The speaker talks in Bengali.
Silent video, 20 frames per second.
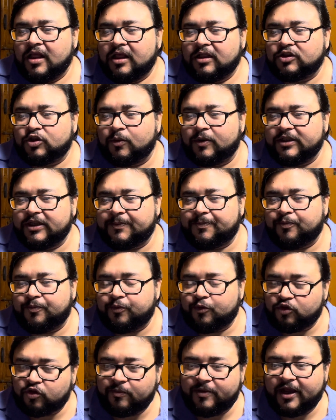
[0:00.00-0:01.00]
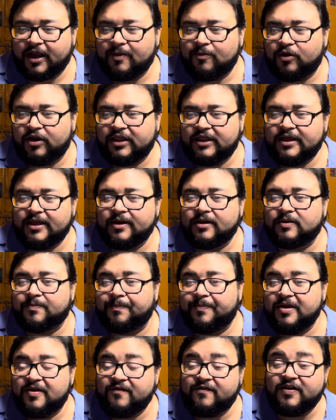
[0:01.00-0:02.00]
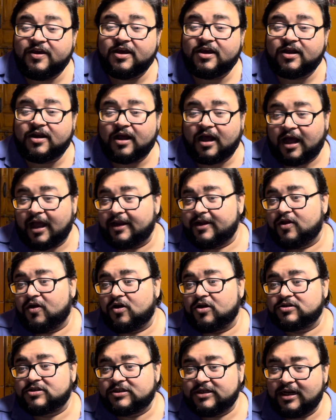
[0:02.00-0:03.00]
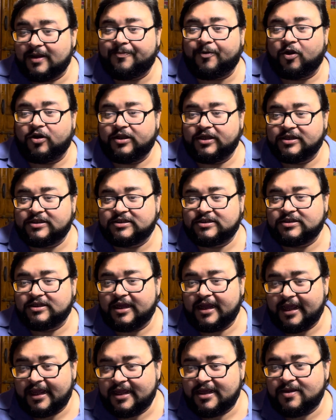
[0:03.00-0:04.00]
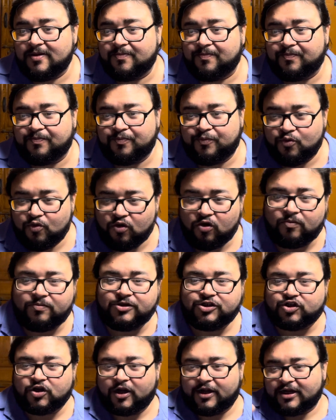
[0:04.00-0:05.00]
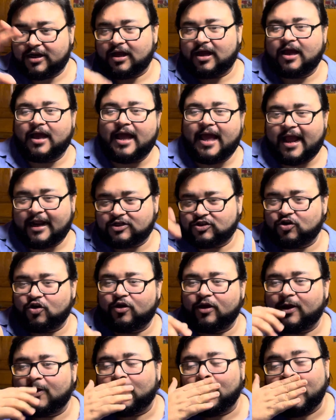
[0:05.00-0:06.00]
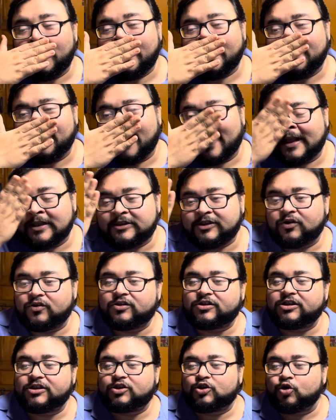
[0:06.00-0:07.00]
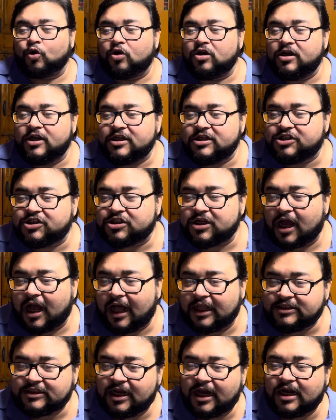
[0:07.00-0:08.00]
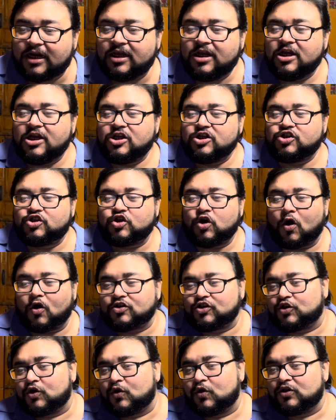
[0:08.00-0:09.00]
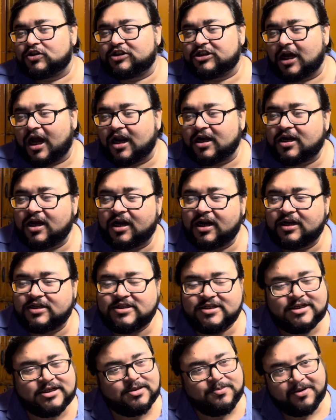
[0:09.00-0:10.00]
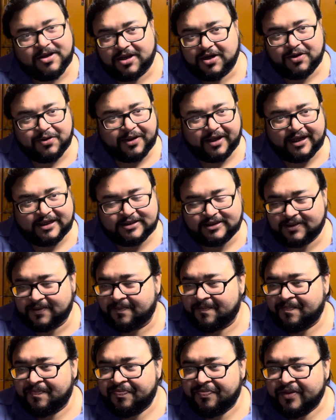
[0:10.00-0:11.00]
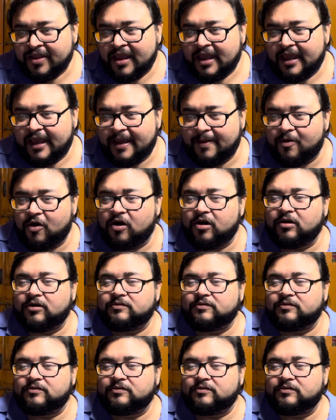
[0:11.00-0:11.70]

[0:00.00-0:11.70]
তোমাদের প্রথমে আগে বলে দিই পিভিআর আইনক্স সিনেপলিক্স এই পুরো বিষয়টা একসঙ্গে করলে দাঁড়াচ্ছে হচ্ছে চল্লিশ হাজার ছশো চারখানা টিকিট বিক্রি হয়ে গেছে এবং